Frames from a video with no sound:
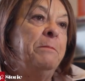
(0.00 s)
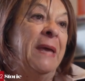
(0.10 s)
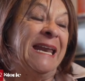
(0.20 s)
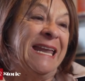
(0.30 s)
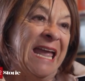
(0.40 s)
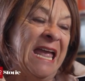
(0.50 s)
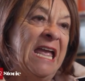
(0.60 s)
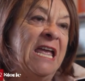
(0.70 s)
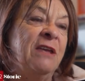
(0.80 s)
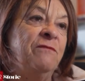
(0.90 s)

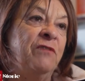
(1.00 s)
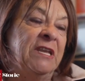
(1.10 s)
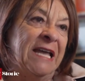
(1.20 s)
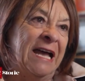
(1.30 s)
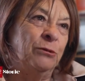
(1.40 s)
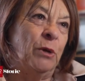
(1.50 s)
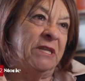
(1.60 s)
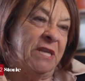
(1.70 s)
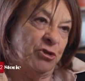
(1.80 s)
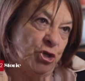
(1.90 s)
perché invitato a
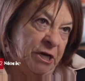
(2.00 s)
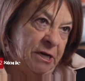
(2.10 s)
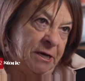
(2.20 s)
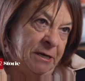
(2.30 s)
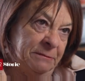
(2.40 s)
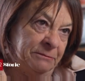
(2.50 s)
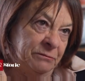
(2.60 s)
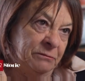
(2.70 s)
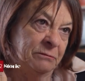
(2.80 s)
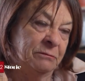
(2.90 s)
tacere
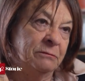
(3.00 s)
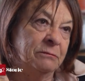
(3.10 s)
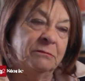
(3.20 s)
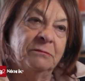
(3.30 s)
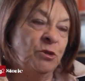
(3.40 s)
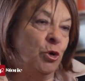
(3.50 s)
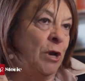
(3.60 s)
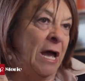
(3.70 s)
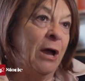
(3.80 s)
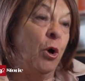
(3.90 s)
non ha